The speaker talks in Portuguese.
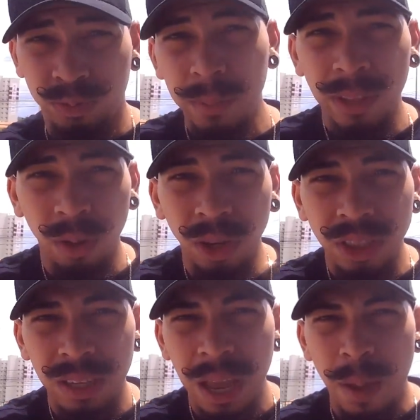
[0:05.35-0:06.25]
E o
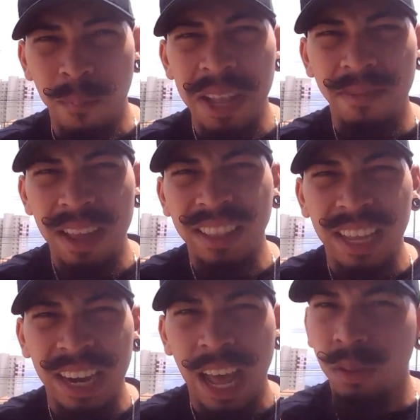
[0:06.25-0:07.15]
tema de hoje, pé
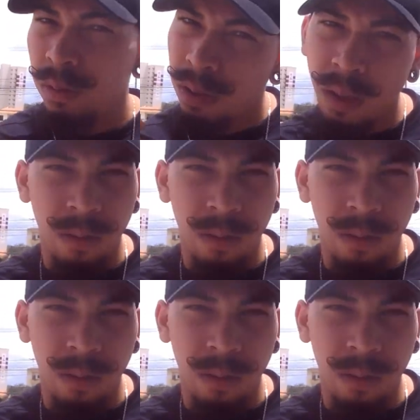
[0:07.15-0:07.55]
de velho integrado.